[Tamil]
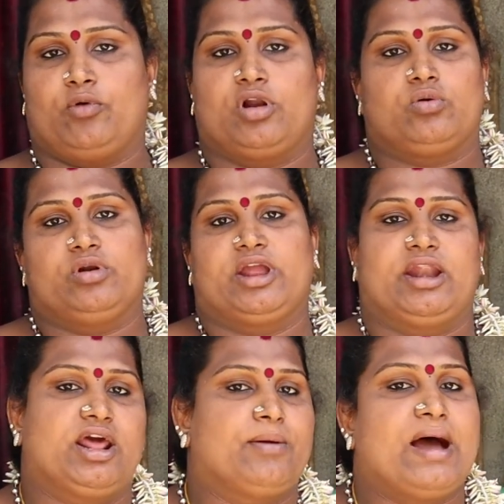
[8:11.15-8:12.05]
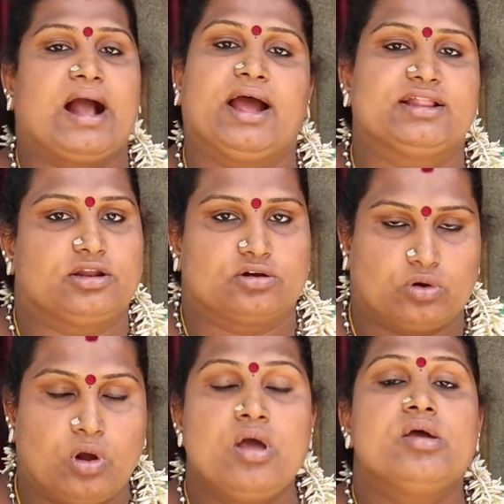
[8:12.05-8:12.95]
போடக்கூடிய நேரமாக அது
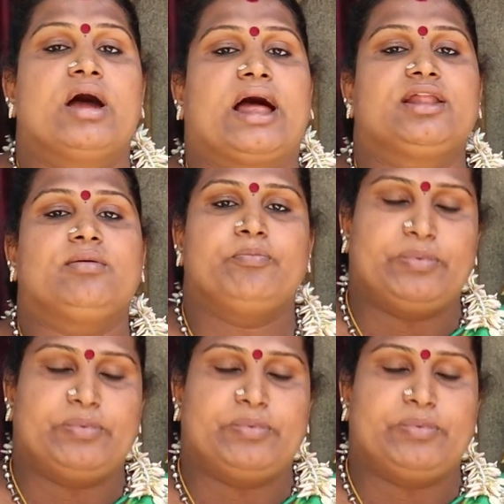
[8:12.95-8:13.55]
இருக்கும் அது